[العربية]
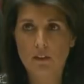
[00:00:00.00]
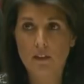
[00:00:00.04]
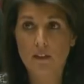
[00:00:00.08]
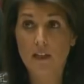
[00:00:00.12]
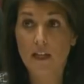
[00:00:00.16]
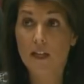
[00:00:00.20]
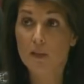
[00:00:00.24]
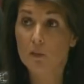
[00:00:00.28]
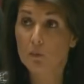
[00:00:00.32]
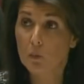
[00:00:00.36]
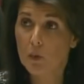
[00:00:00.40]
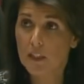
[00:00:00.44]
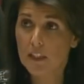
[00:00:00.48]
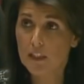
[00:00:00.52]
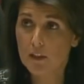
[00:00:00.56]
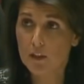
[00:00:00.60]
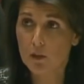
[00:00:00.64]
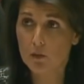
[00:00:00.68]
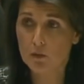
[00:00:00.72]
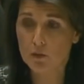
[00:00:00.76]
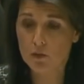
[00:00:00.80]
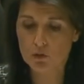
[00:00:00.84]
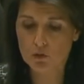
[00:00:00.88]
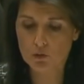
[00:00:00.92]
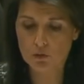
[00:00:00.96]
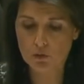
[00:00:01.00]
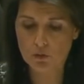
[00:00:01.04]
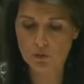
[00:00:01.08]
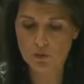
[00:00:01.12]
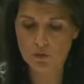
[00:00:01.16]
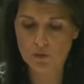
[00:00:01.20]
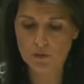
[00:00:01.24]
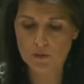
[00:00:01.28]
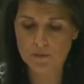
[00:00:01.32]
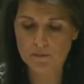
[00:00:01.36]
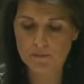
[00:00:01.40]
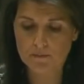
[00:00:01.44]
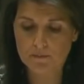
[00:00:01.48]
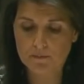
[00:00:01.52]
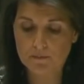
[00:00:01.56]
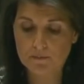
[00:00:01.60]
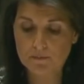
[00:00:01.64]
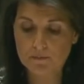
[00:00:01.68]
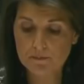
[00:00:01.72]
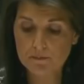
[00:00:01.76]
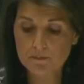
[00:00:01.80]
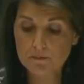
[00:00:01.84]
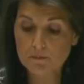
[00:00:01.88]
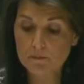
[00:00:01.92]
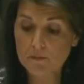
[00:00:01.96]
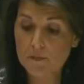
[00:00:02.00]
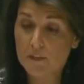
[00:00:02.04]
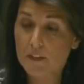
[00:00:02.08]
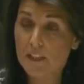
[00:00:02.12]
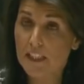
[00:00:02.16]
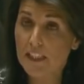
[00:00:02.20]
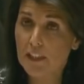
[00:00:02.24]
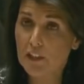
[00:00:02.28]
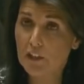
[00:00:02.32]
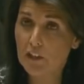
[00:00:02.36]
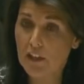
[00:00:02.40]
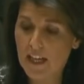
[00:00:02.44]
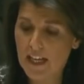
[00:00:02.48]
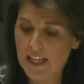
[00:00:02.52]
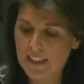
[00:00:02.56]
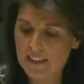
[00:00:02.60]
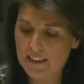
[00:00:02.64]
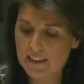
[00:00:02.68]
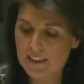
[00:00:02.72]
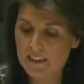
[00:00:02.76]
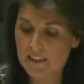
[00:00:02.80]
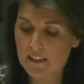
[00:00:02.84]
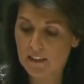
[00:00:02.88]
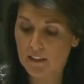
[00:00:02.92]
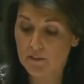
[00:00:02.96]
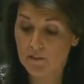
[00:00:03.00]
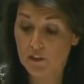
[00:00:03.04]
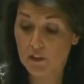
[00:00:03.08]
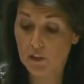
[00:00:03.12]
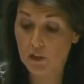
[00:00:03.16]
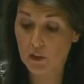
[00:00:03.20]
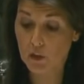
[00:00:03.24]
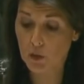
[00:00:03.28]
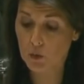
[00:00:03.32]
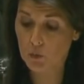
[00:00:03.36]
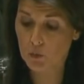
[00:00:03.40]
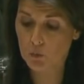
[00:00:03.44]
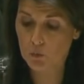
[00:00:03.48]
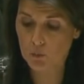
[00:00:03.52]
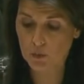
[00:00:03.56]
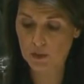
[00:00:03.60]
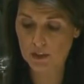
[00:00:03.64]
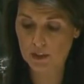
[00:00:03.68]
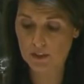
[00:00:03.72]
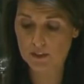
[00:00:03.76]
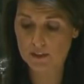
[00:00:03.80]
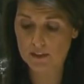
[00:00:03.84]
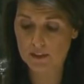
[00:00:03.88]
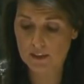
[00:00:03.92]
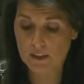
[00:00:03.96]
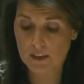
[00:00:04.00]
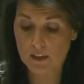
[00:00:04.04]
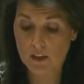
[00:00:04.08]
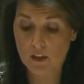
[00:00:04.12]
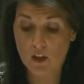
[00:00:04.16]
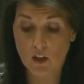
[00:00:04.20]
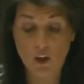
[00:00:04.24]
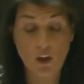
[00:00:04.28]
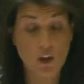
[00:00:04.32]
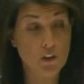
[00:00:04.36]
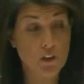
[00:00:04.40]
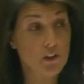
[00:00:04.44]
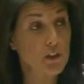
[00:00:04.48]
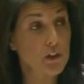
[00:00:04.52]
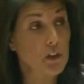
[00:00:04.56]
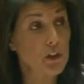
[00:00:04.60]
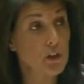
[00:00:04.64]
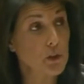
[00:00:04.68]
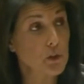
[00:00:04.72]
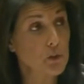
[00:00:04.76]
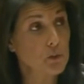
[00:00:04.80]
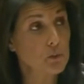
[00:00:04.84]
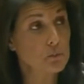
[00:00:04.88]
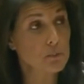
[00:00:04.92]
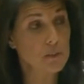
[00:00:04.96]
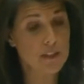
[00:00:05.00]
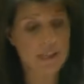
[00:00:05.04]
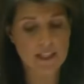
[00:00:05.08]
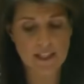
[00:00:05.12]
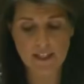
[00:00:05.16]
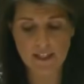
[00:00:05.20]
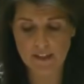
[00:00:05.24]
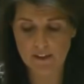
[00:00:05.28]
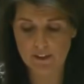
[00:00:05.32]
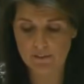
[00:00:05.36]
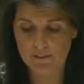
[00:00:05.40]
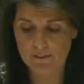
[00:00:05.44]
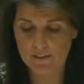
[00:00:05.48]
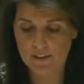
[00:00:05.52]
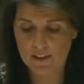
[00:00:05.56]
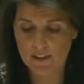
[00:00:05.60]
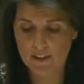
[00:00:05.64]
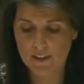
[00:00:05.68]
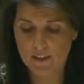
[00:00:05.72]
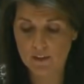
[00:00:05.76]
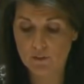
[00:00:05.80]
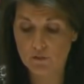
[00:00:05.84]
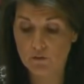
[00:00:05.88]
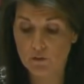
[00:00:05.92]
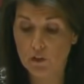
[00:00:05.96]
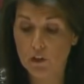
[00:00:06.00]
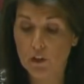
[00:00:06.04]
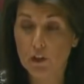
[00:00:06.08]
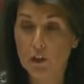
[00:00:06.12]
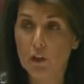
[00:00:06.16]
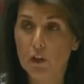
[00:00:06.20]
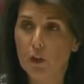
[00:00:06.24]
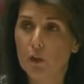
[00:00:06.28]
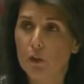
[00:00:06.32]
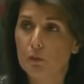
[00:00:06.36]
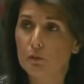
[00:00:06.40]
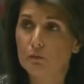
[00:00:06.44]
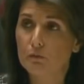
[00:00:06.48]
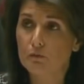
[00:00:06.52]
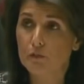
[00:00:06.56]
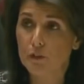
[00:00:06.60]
محذرة من تكرار التجاهل الذي مرت به التظاهرات في عام 2009 وقد رفضت هيلي ادعاءات حصول